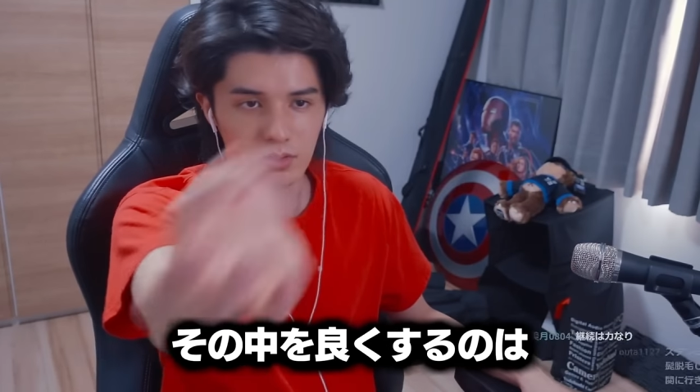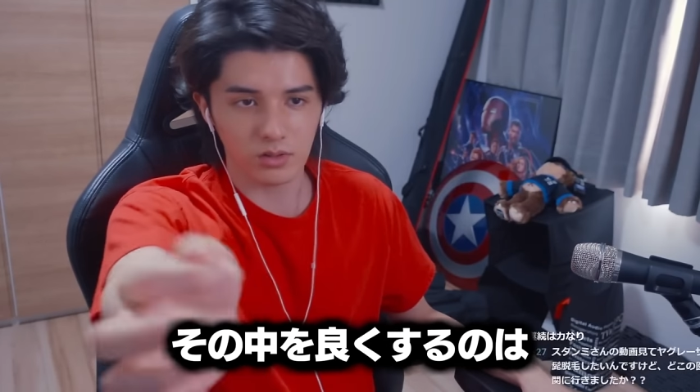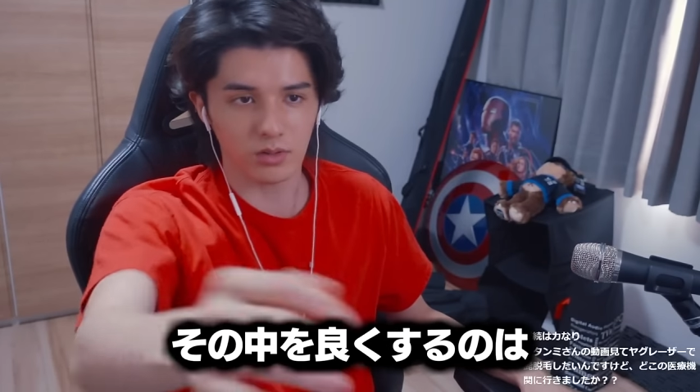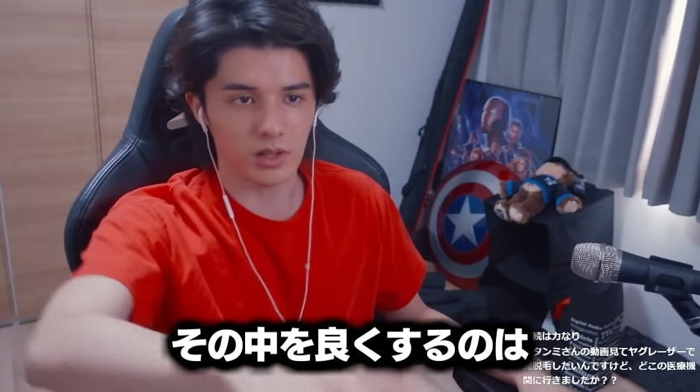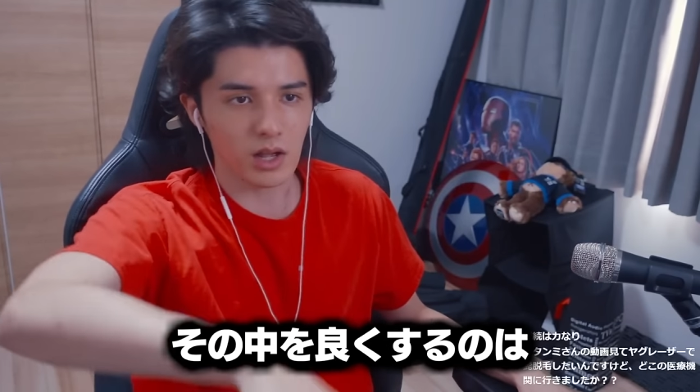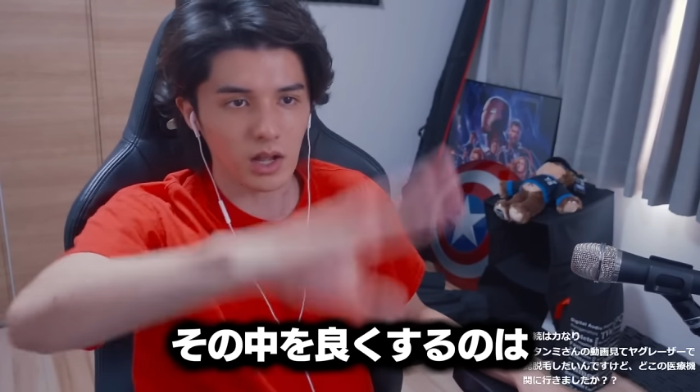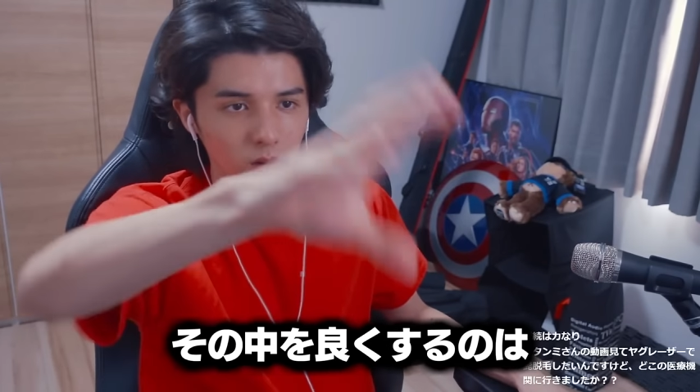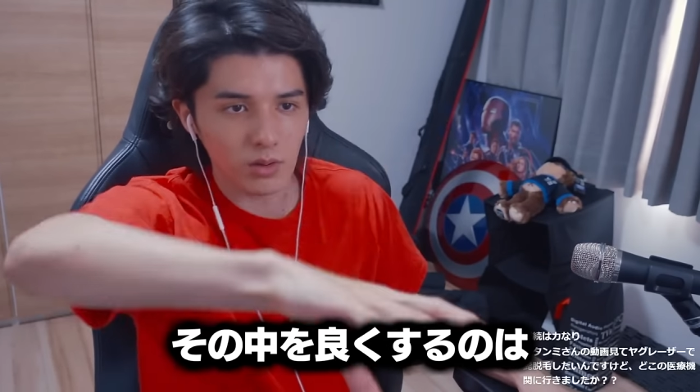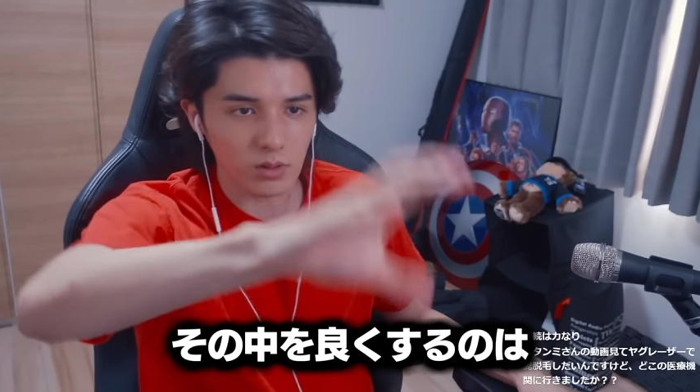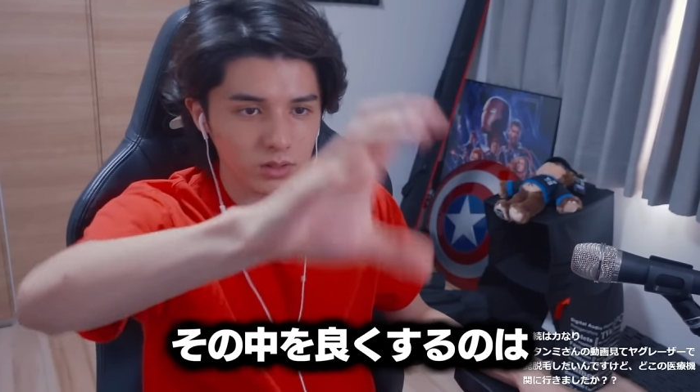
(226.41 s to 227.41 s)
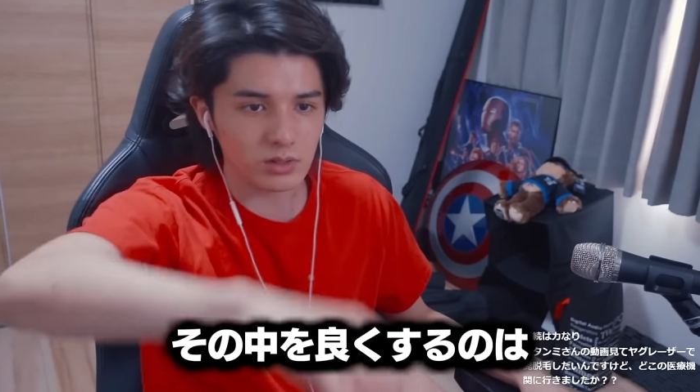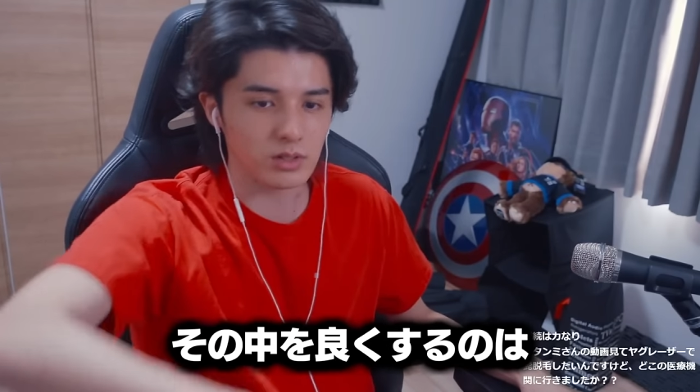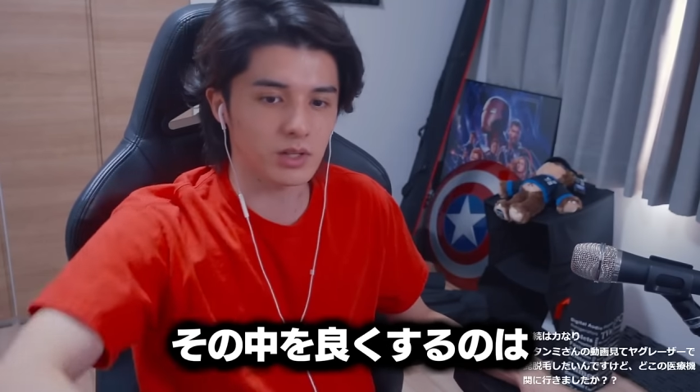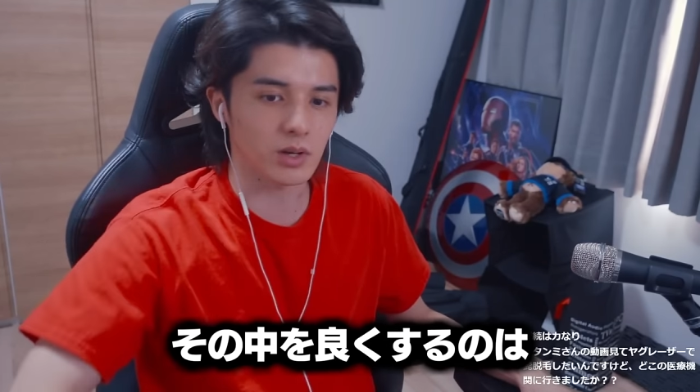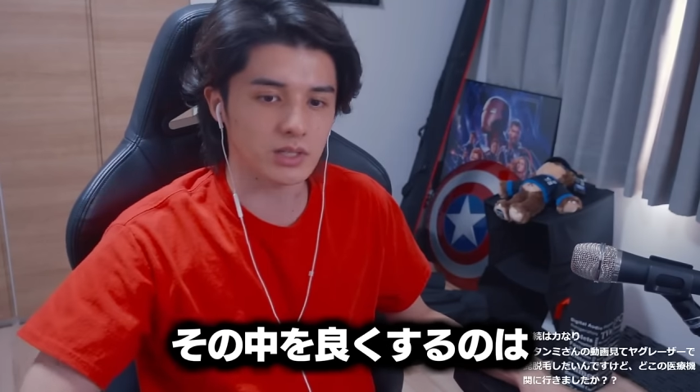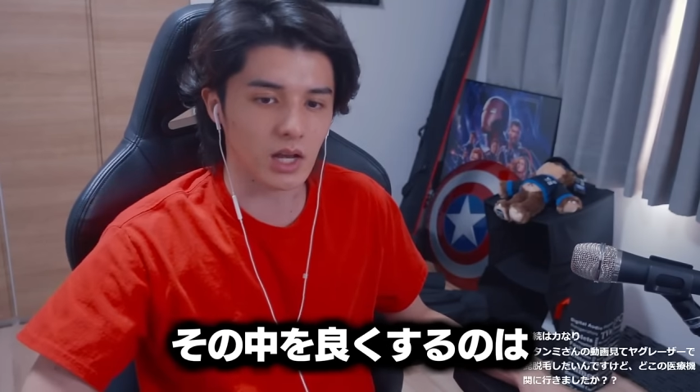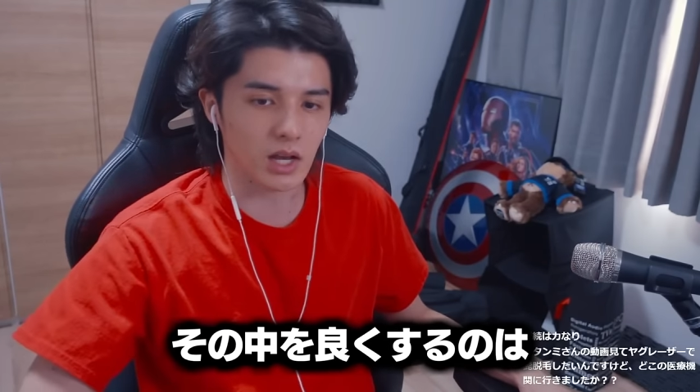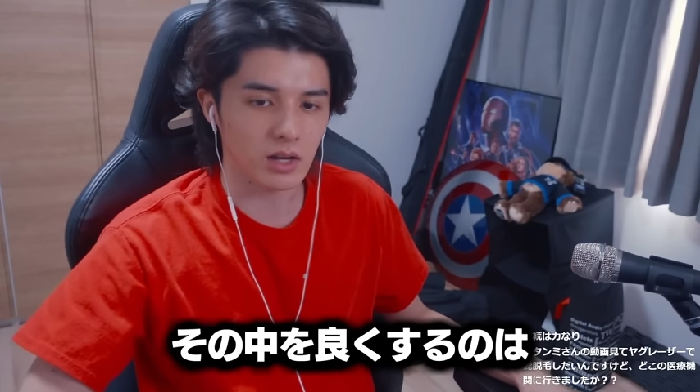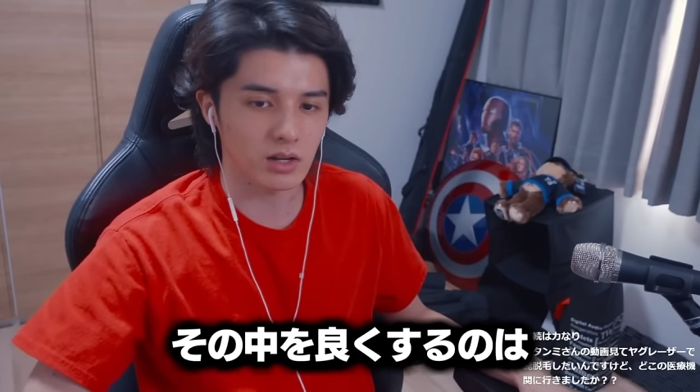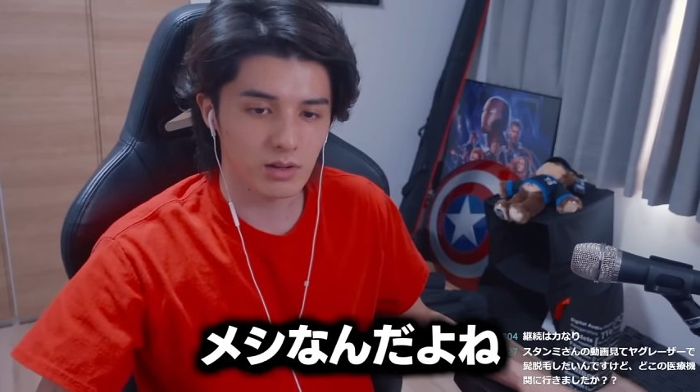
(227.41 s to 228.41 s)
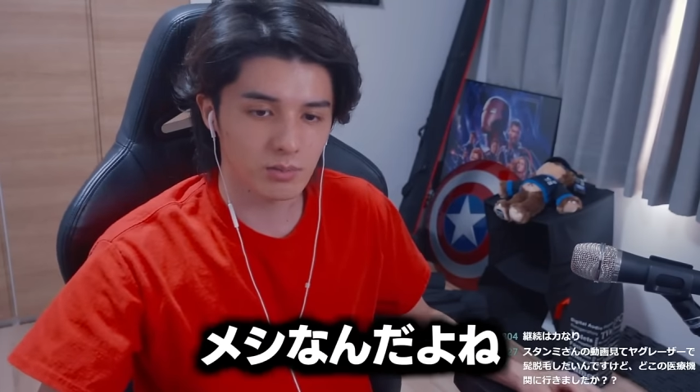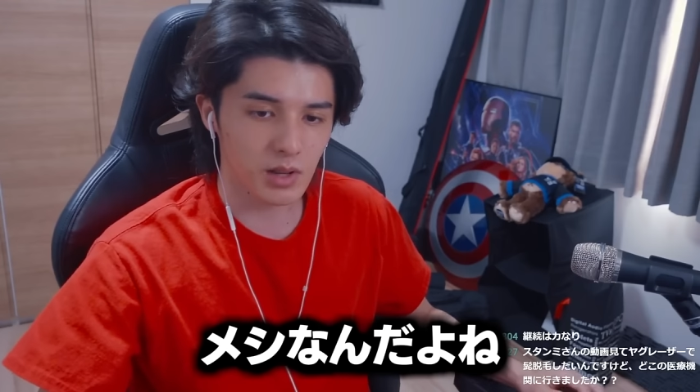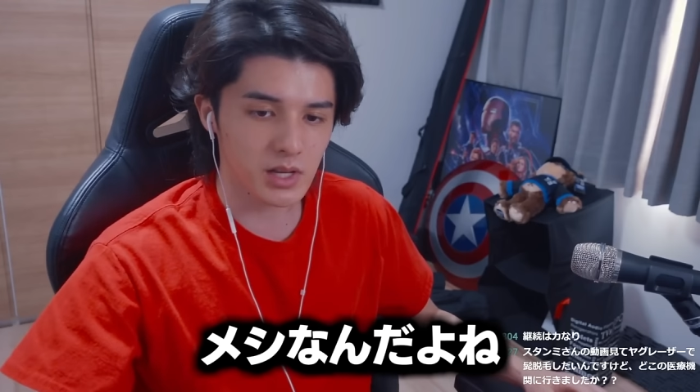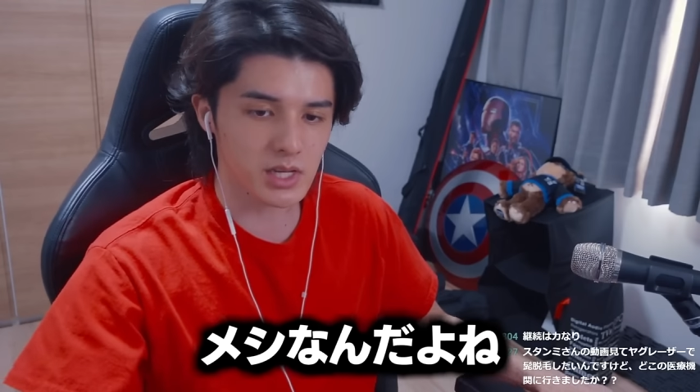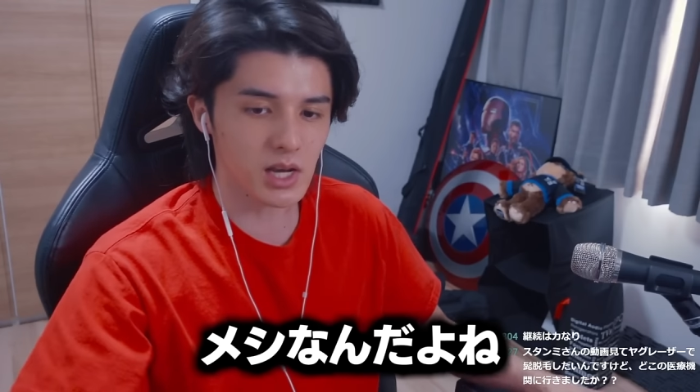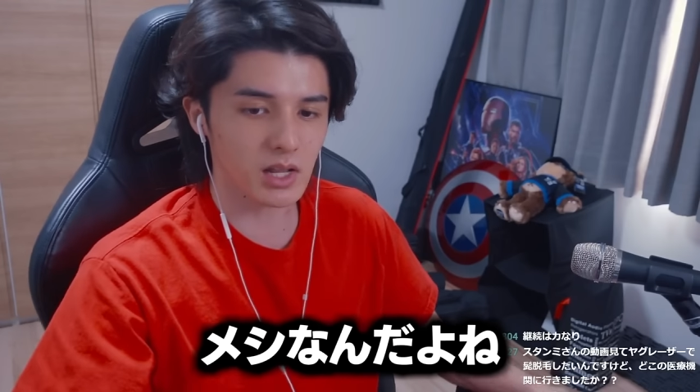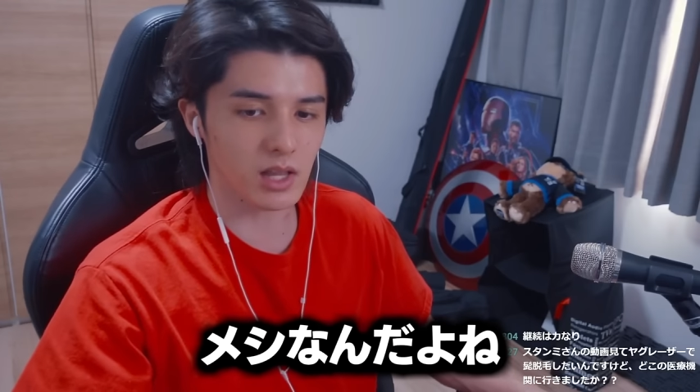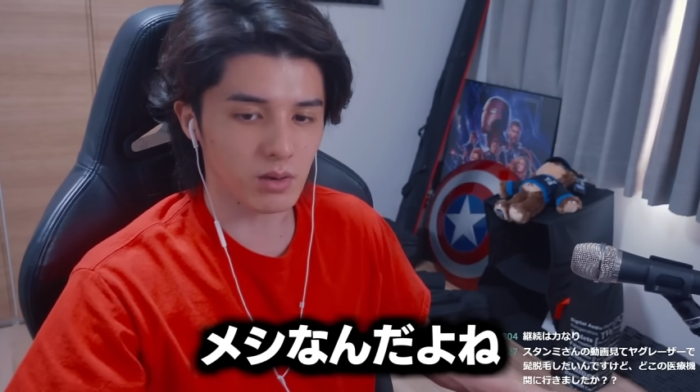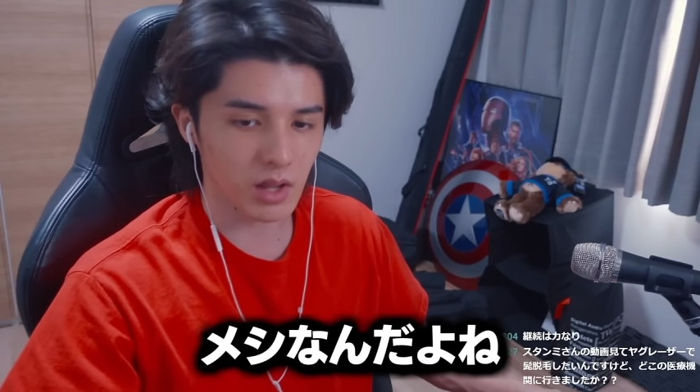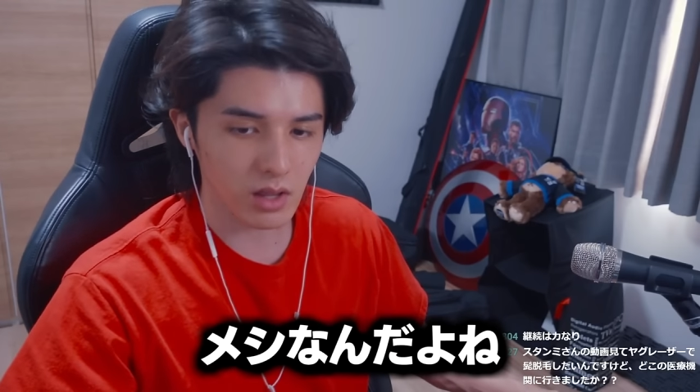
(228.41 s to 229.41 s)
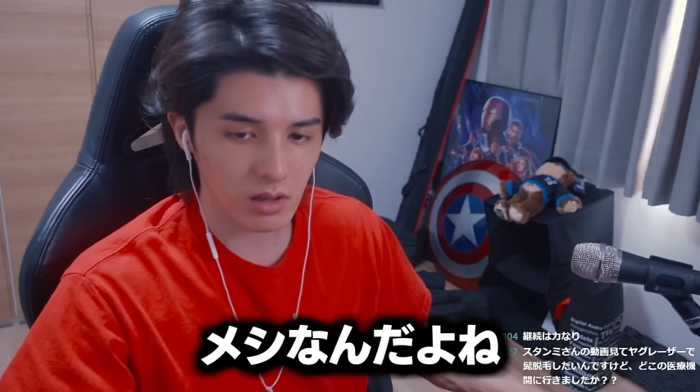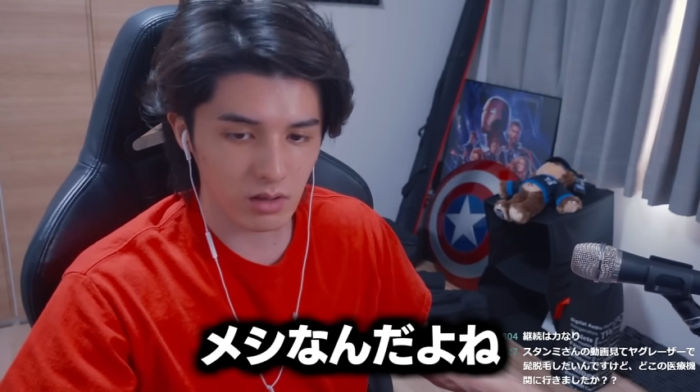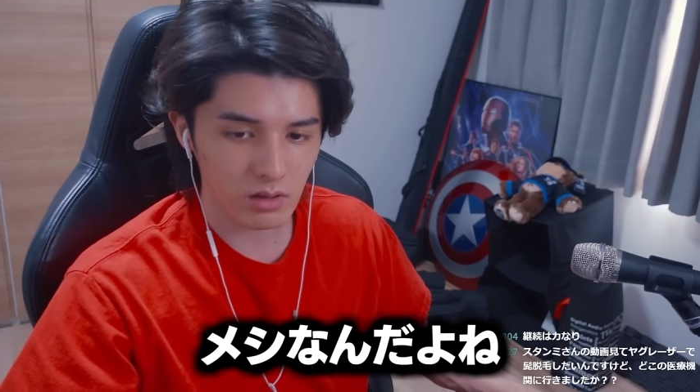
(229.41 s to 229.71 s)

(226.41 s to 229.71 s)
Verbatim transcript: その中を良くするにはさ、飯なんだよね。